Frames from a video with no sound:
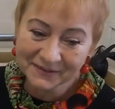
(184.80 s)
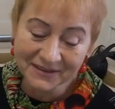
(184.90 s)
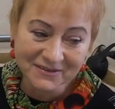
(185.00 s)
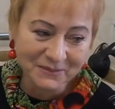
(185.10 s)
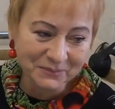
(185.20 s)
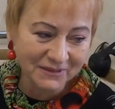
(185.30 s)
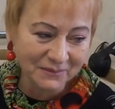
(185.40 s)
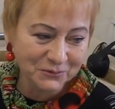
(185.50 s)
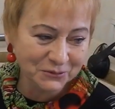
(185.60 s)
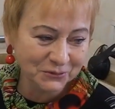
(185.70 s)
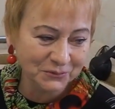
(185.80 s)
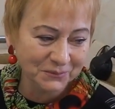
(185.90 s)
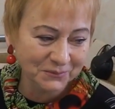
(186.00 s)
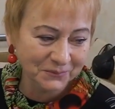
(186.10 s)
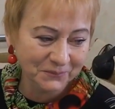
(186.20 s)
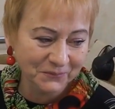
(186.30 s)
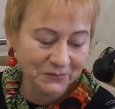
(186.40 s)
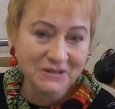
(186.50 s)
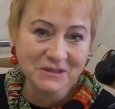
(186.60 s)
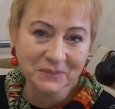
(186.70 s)
Наверное, потому что
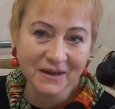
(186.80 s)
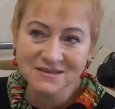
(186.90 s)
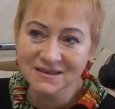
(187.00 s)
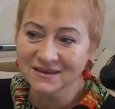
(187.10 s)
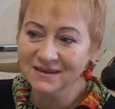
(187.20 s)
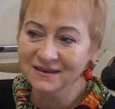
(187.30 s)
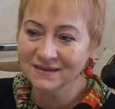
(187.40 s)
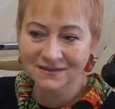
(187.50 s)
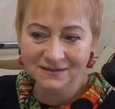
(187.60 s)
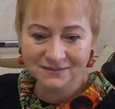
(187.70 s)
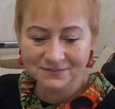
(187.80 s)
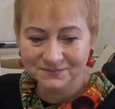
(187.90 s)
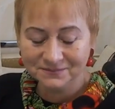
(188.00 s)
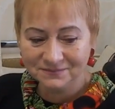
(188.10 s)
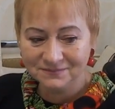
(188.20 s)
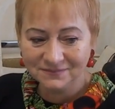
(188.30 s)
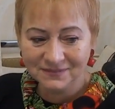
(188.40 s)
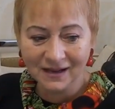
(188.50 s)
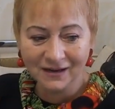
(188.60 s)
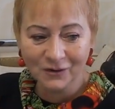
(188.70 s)
вот эти праздники, они
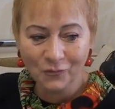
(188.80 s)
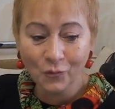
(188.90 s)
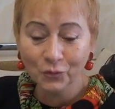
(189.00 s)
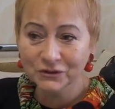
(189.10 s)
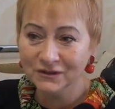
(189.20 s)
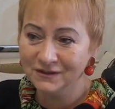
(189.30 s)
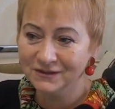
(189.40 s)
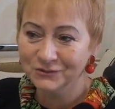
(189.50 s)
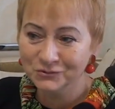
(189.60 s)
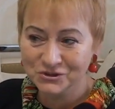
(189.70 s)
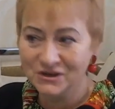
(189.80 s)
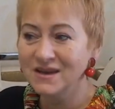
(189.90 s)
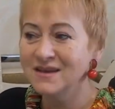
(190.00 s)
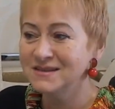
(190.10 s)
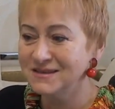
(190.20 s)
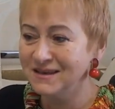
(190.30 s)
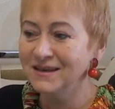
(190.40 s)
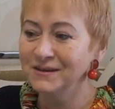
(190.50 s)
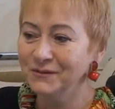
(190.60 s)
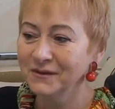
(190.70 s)
дали отдых душе,
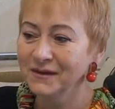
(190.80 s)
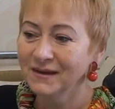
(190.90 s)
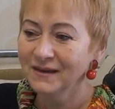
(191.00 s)
телу,